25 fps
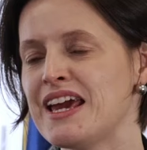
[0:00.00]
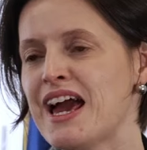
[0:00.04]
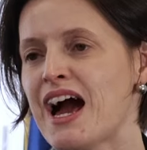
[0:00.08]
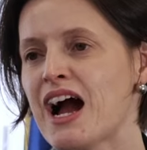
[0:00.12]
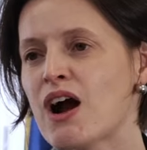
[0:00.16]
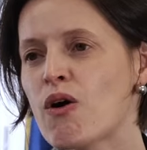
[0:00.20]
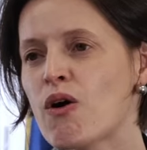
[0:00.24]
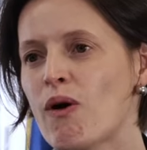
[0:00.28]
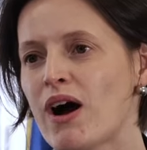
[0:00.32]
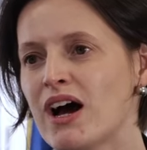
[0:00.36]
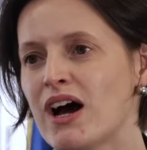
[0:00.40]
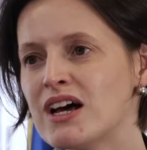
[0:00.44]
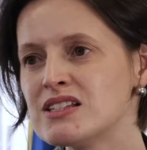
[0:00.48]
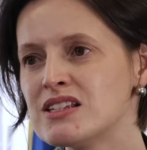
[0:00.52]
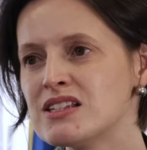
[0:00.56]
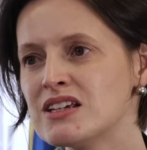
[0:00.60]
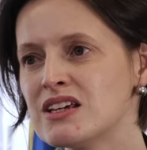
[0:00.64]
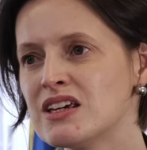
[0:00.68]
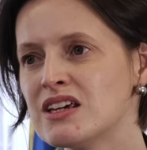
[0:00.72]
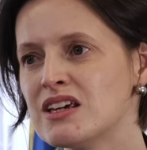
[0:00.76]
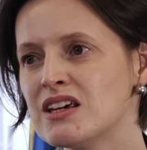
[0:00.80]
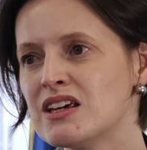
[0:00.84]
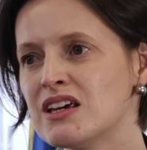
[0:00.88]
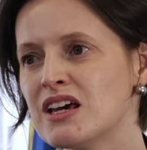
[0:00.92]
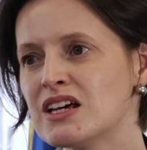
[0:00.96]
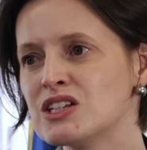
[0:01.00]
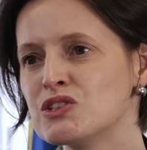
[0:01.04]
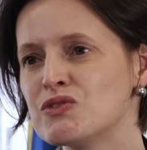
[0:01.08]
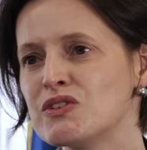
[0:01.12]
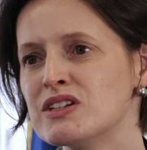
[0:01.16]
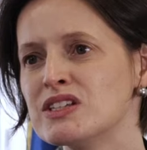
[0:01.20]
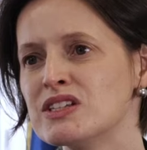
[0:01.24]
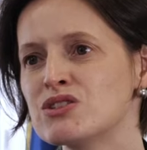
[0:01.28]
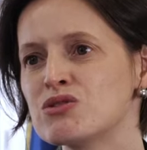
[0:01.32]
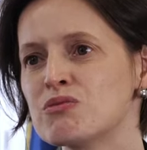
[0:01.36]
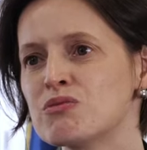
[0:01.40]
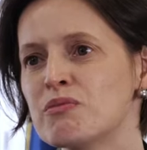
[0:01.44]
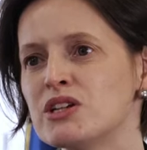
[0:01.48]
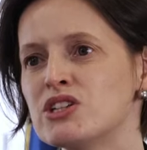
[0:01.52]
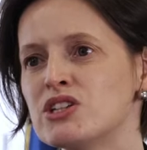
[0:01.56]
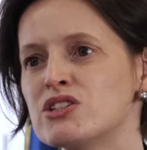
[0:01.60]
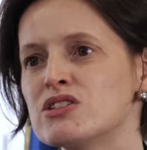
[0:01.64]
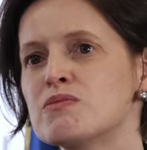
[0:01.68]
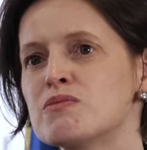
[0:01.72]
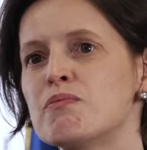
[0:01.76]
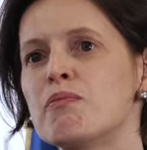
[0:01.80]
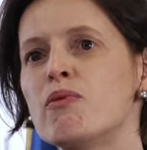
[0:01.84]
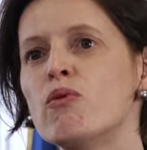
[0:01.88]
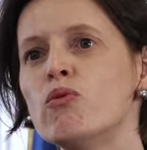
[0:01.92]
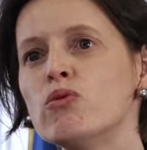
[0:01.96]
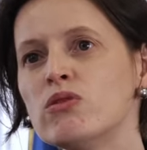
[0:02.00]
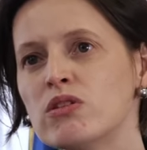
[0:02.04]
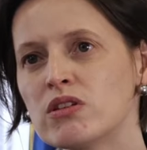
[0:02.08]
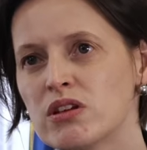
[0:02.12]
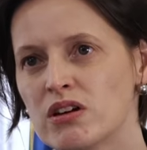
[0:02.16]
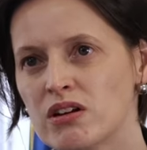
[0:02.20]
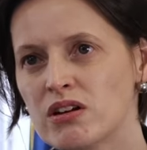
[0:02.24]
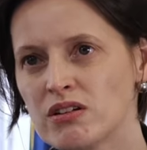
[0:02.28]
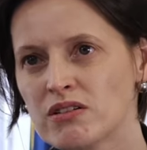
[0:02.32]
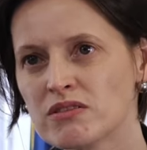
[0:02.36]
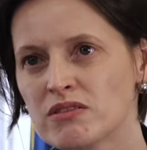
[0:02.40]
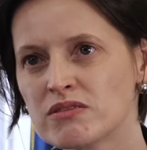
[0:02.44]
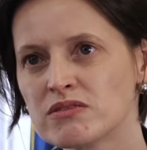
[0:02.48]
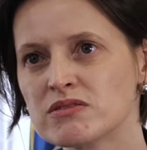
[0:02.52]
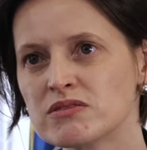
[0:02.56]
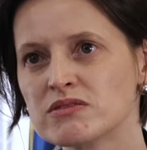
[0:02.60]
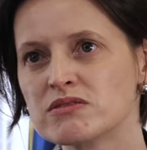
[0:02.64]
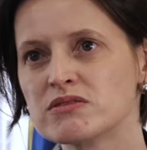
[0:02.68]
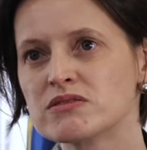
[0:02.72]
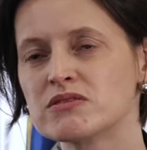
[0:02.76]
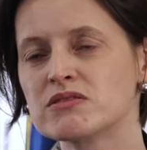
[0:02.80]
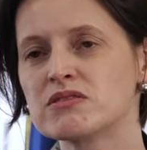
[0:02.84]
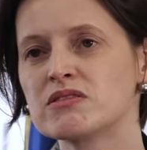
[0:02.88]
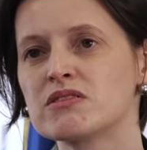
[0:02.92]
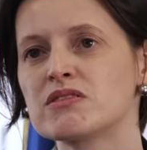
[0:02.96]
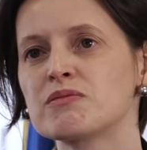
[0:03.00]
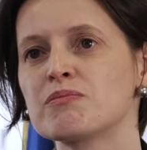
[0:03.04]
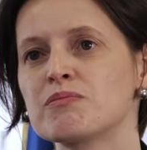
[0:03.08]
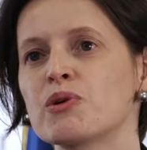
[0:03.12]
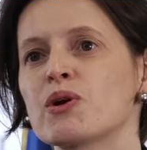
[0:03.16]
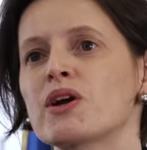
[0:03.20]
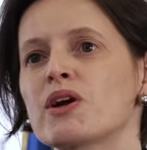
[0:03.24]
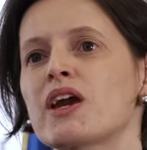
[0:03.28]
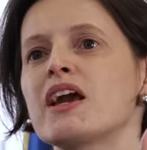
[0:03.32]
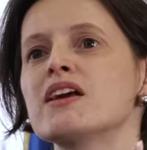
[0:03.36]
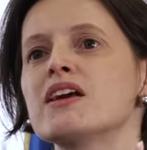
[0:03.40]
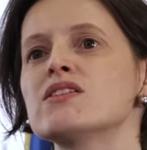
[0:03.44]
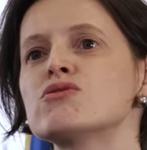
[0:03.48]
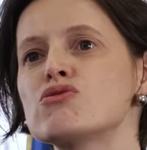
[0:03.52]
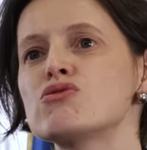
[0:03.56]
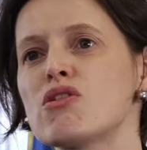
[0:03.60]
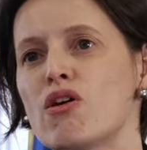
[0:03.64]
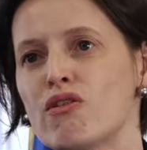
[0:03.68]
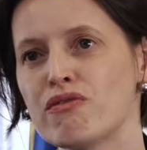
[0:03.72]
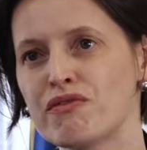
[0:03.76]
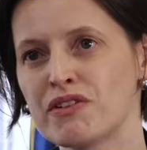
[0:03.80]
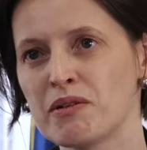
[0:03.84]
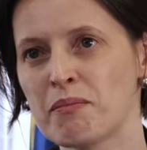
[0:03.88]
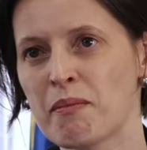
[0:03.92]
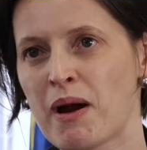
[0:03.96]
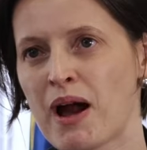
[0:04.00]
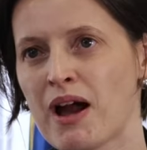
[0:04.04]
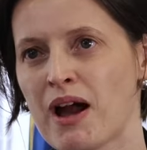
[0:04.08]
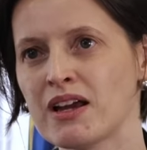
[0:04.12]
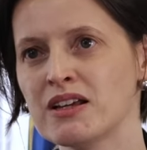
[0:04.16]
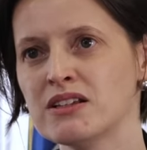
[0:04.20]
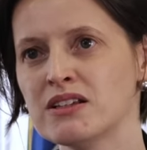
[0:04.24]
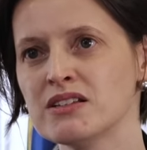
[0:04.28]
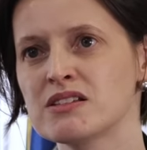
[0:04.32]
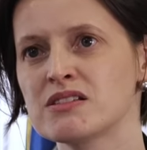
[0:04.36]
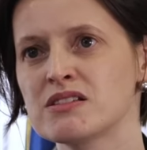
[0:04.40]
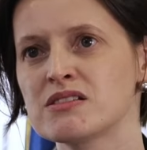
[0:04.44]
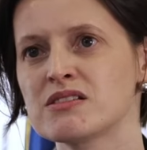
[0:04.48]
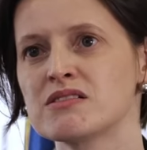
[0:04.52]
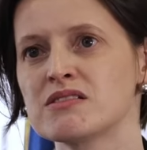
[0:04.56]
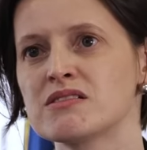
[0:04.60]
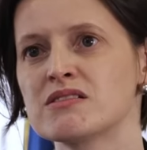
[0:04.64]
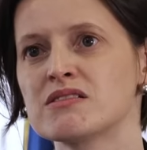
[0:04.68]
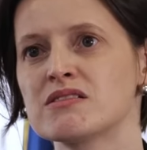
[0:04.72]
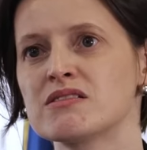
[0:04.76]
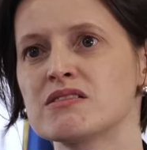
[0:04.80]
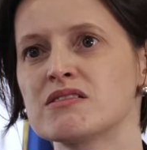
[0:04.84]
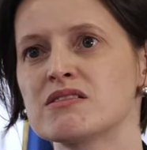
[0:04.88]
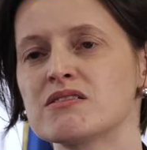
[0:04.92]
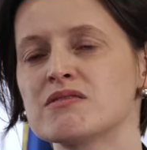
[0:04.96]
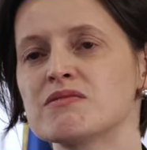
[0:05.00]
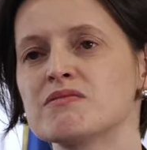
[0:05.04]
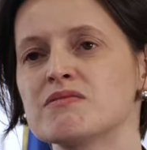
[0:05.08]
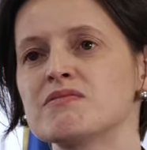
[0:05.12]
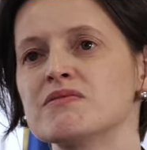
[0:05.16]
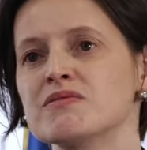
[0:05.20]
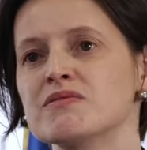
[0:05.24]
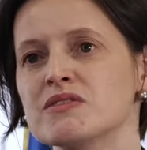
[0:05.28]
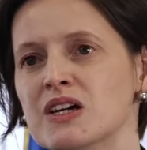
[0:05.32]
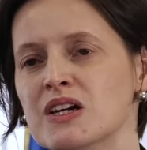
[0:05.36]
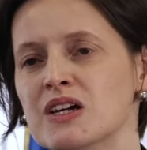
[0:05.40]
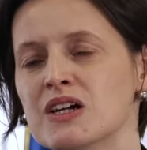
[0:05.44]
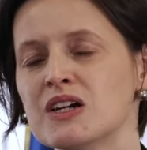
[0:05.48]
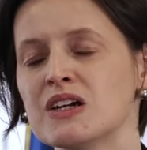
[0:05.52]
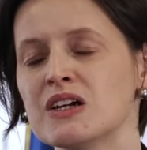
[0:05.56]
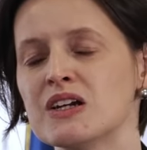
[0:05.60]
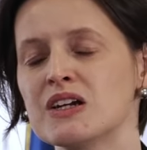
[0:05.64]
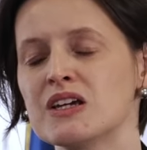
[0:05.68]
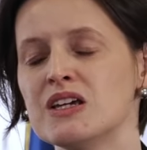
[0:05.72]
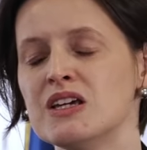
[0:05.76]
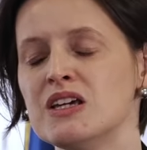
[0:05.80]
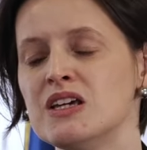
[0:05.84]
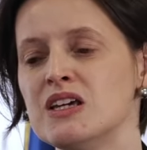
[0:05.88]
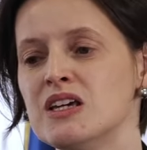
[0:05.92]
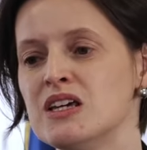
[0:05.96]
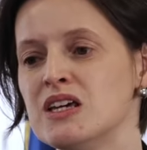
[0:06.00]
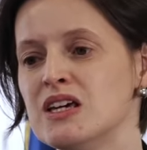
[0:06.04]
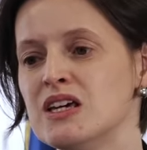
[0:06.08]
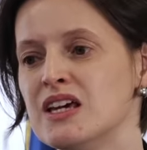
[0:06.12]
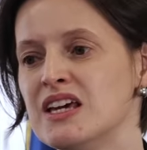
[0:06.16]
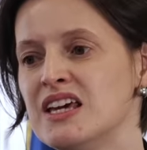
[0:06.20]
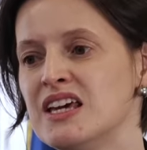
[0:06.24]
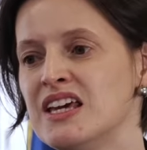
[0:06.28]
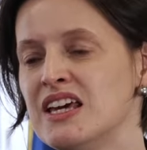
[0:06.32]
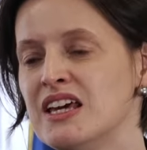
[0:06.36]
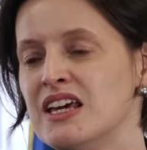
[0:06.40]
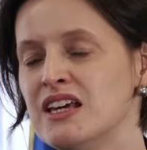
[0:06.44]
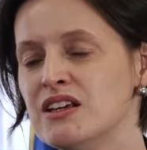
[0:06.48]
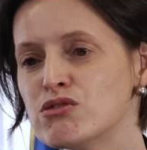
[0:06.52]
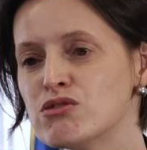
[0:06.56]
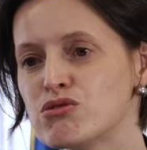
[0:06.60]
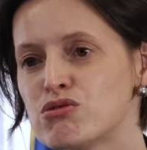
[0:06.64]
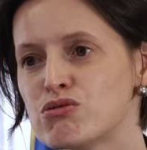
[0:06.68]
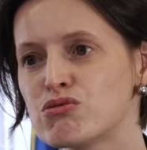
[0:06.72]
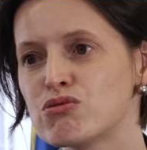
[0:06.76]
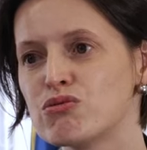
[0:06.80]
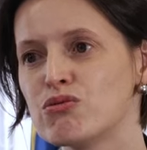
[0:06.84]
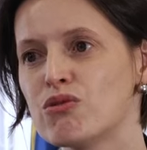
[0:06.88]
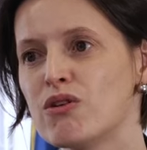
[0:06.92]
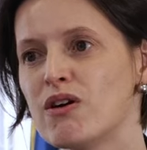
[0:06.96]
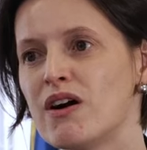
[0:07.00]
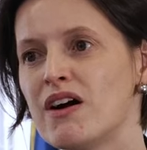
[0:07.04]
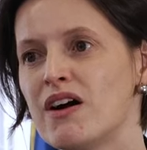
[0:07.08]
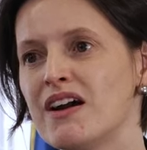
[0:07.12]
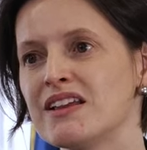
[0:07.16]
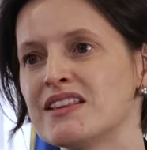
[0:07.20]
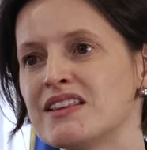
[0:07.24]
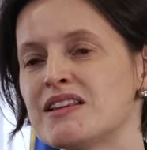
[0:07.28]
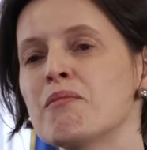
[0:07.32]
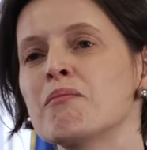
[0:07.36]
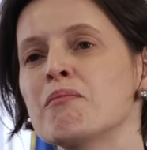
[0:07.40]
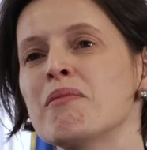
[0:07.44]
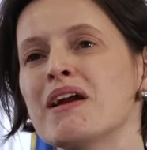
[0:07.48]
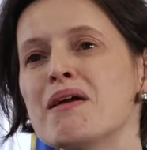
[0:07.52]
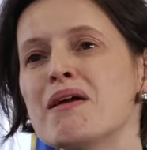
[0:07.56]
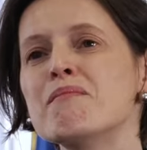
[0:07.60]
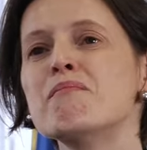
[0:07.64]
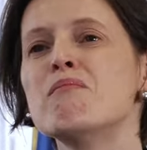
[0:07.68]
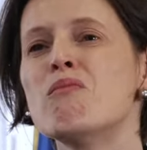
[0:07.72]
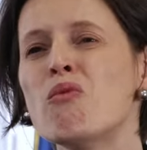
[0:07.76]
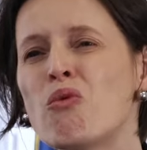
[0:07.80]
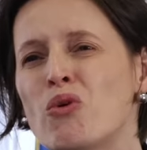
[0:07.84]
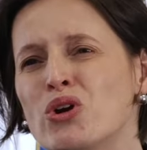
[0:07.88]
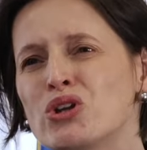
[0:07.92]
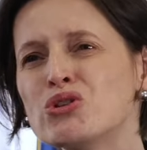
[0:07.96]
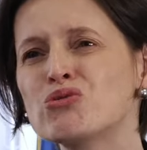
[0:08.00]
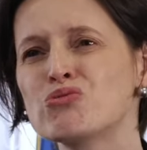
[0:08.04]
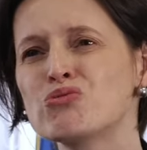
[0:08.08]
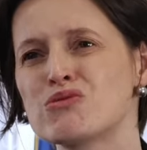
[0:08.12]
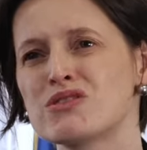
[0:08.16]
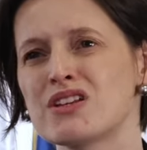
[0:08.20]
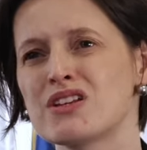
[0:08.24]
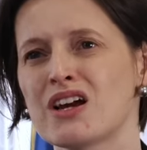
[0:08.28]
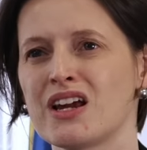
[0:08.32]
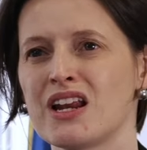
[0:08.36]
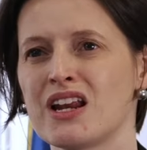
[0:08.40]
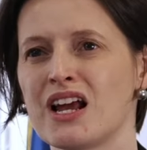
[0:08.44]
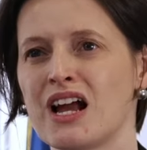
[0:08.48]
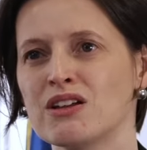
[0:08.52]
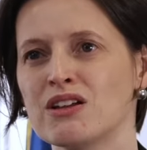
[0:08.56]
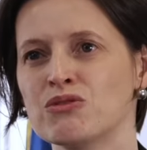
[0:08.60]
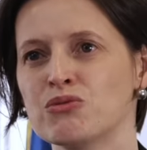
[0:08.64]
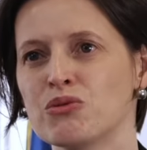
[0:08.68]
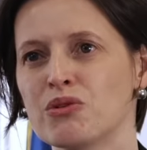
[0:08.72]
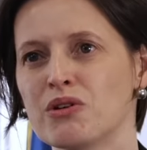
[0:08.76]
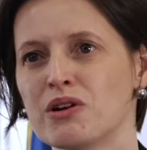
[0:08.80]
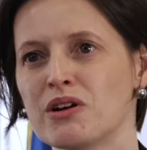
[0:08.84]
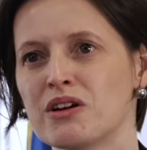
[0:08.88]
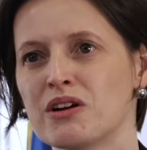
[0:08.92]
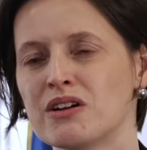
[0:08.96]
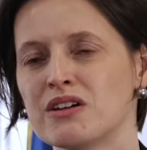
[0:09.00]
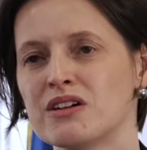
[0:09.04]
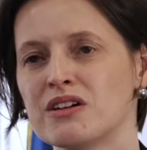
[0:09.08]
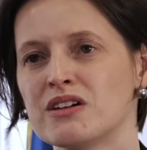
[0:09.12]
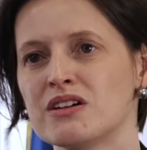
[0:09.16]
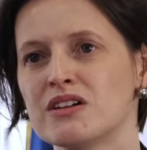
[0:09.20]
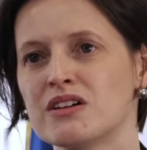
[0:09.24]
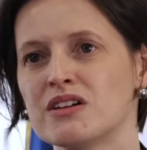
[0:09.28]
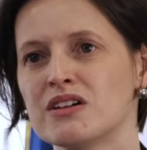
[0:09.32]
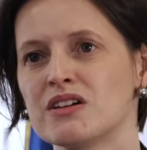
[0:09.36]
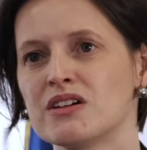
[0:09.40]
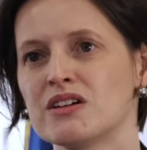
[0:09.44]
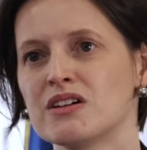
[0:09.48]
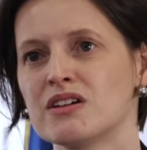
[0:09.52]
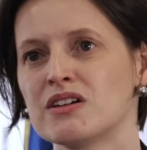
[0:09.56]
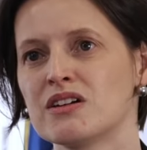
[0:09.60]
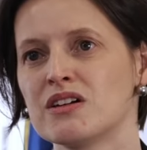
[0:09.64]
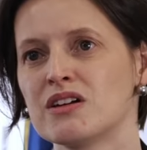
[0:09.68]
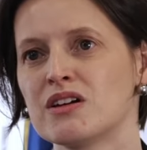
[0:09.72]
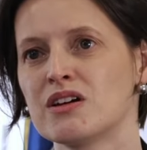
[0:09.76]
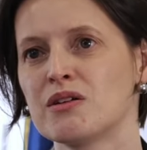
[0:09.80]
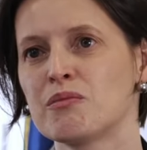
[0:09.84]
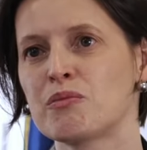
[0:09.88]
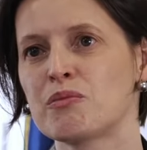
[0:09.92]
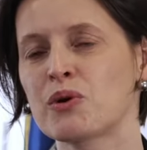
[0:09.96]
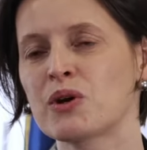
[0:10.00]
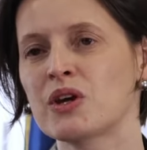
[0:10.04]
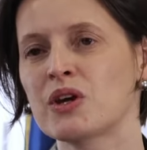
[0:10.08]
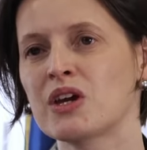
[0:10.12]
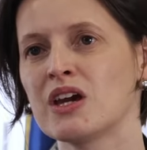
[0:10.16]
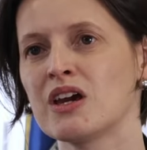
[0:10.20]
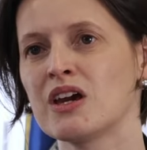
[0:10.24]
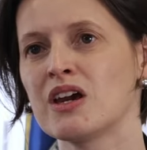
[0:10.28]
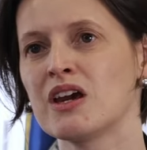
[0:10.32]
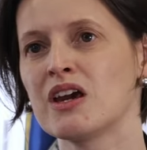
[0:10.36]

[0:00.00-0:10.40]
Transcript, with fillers: e há quase que, às vezes, uma disputa por quem sofre mais. Né? E, e isso também é muito desagregador. Porque